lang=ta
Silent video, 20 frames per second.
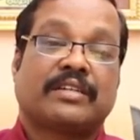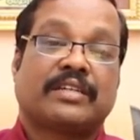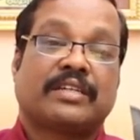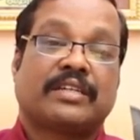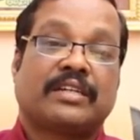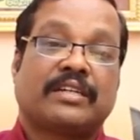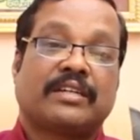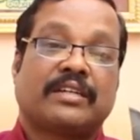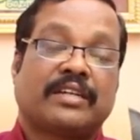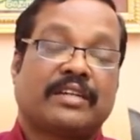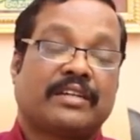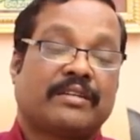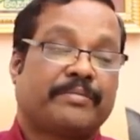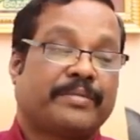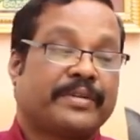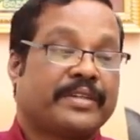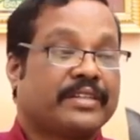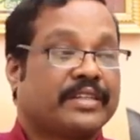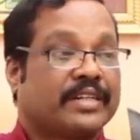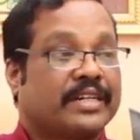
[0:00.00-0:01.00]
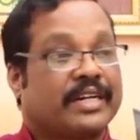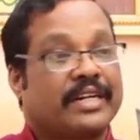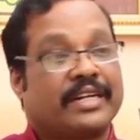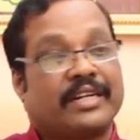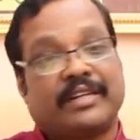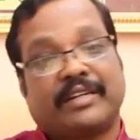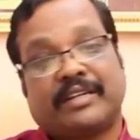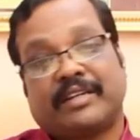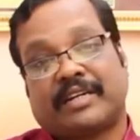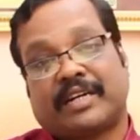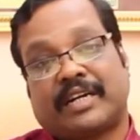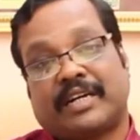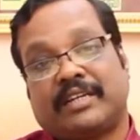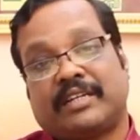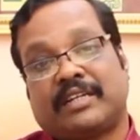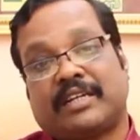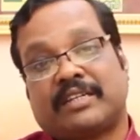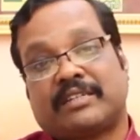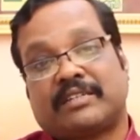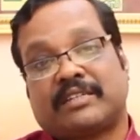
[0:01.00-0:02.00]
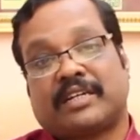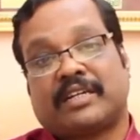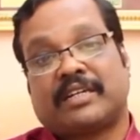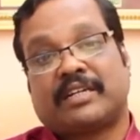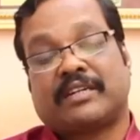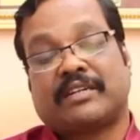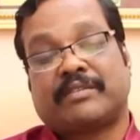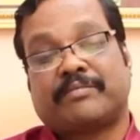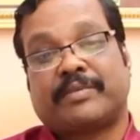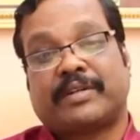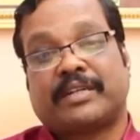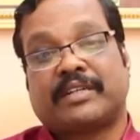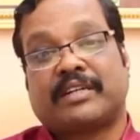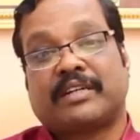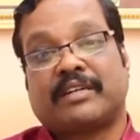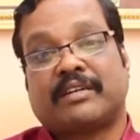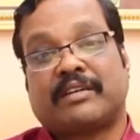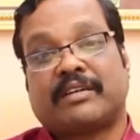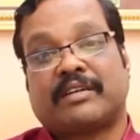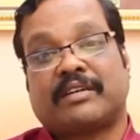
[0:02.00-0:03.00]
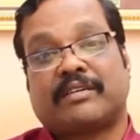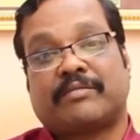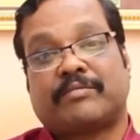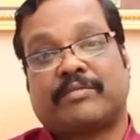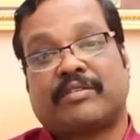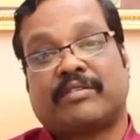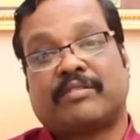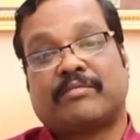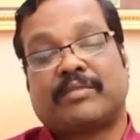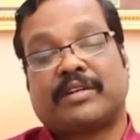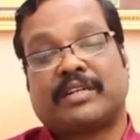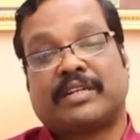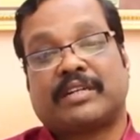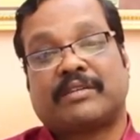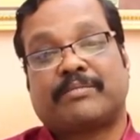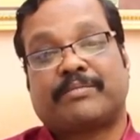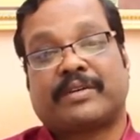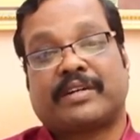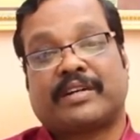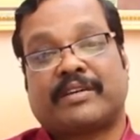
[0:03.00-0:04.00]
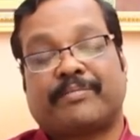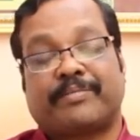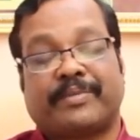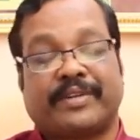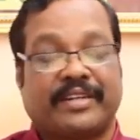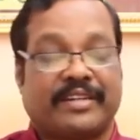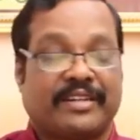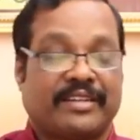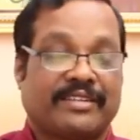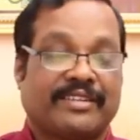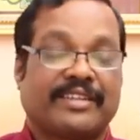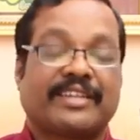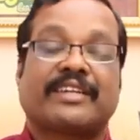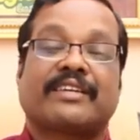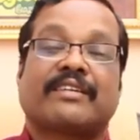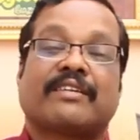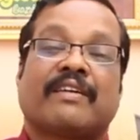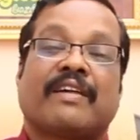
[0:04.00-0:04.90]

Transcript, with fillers: அதனால தான் நிறைய பேர் இந்த கண்ணி கன்னிராசினாலே பெண்களில் மோகமானு கேட்பாங்க அப்படி இல்லது